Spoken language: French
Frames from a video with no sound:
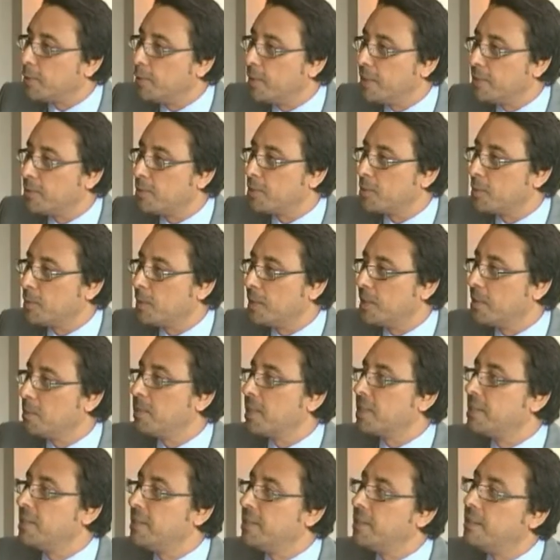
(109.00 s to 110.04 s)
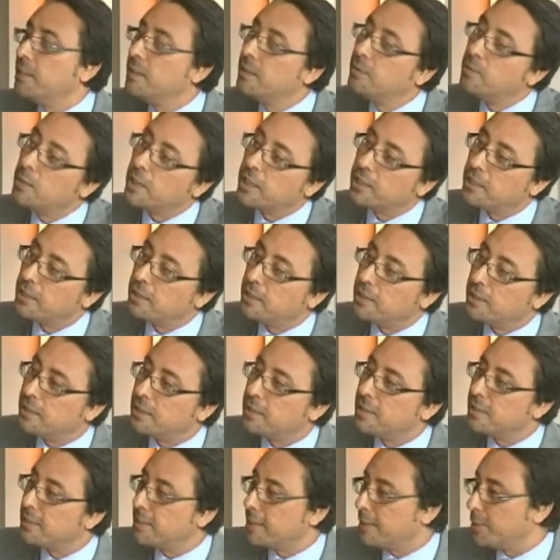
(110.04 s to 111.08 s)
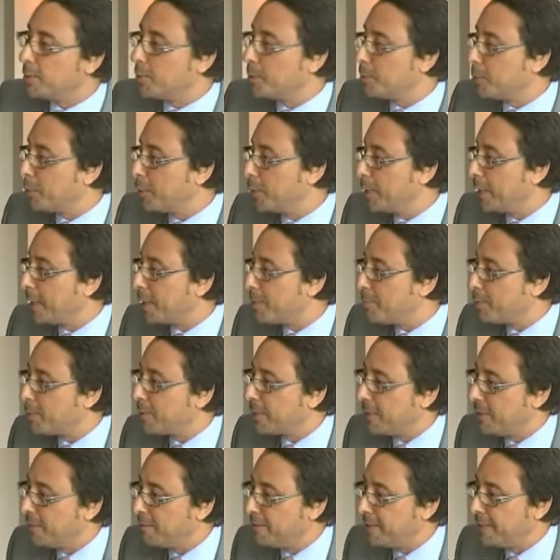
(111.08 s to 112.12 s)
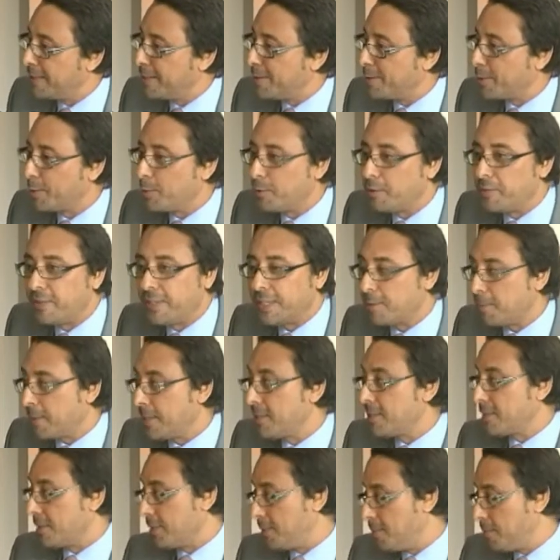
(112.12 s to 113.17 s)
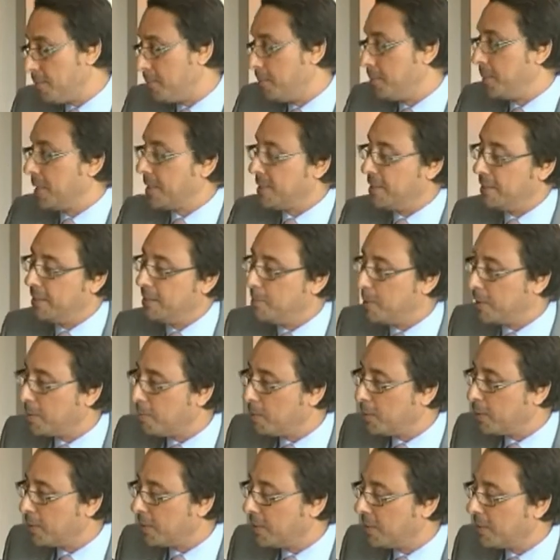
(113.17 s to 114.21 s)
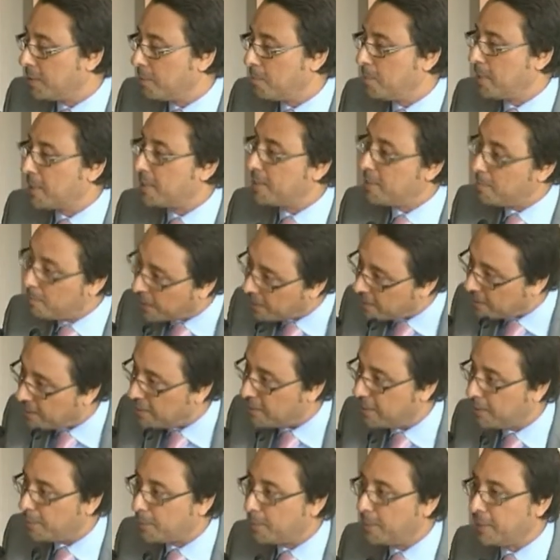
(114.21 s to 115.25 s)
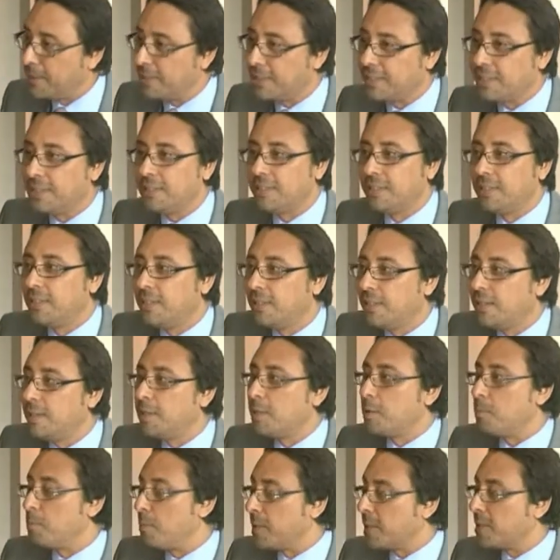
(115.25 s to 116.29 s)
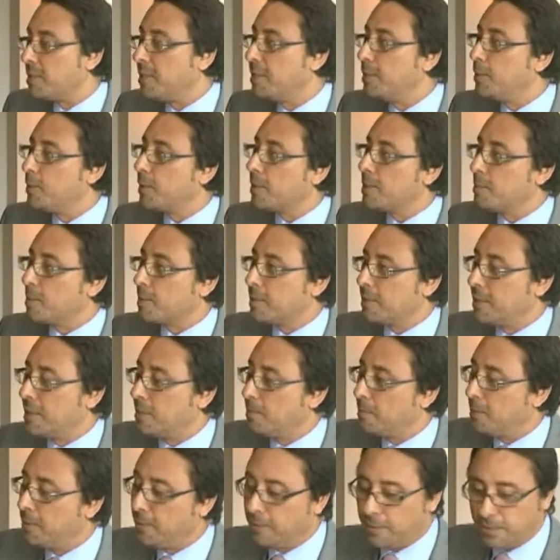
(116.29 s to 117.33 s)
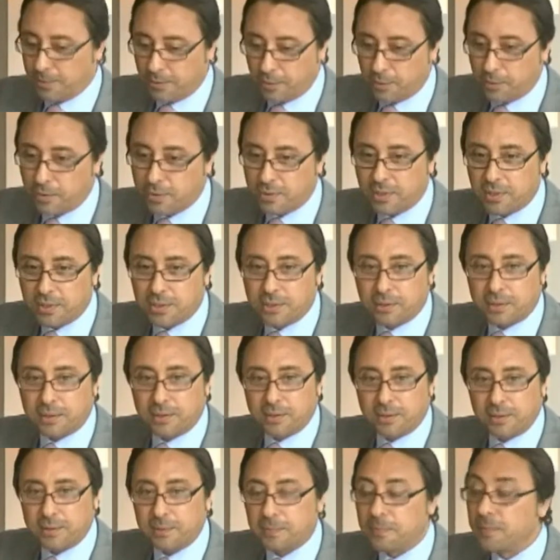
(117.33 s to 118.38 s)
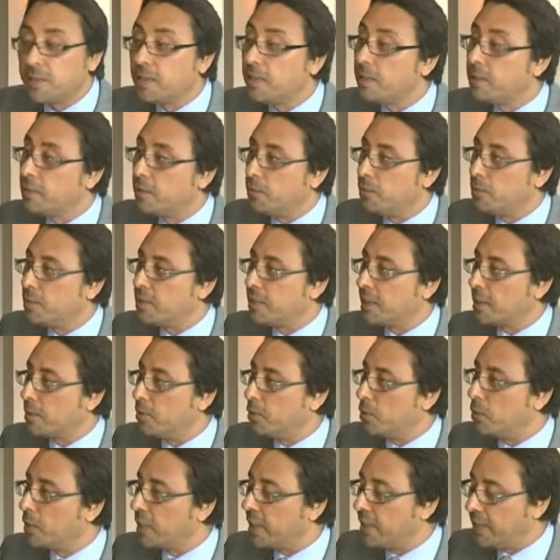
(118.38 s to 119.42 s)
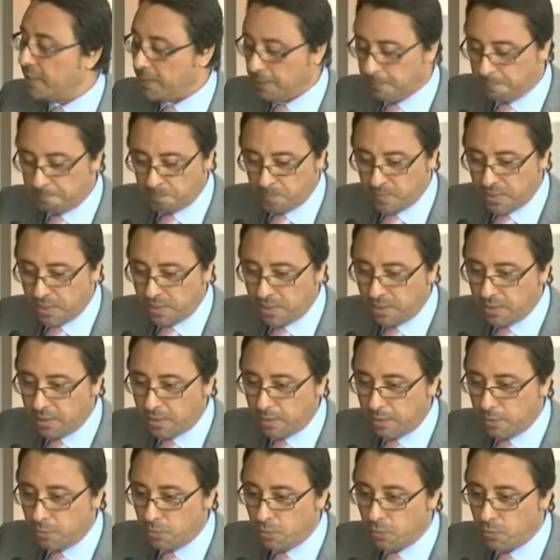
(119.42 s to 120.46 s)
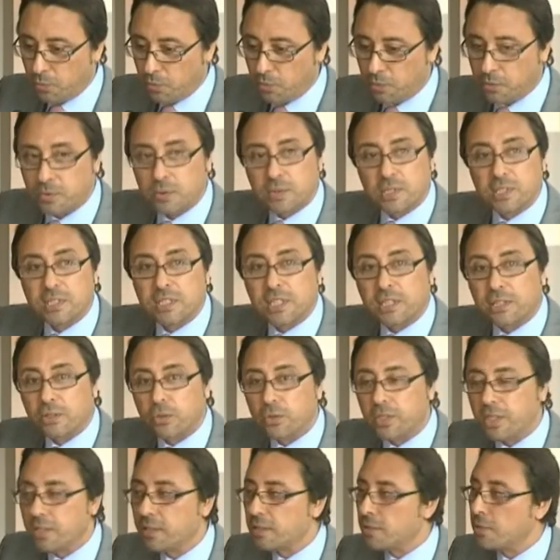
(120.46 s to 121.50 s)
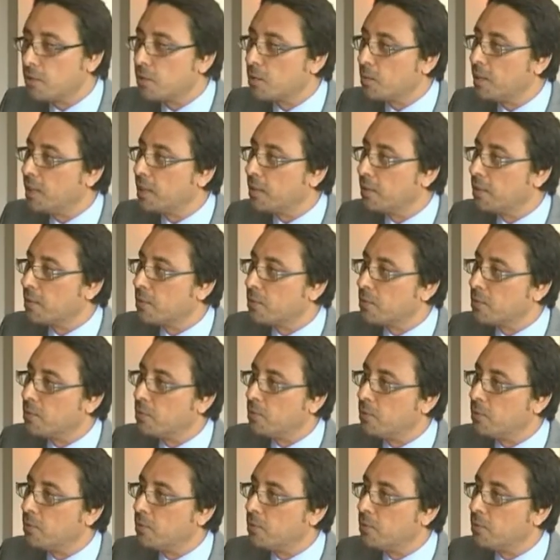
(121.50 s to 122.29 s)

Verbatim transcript: là ce soir. Merci d'avoir été si nombreux à répondre à l'invitation du Juge L'Express. Merci Madame Laurent, merci Marie-Cécile Royen, merci aux responsables du centre euh, du Cercle de Lorraine de nous accueillir ce soir dans ce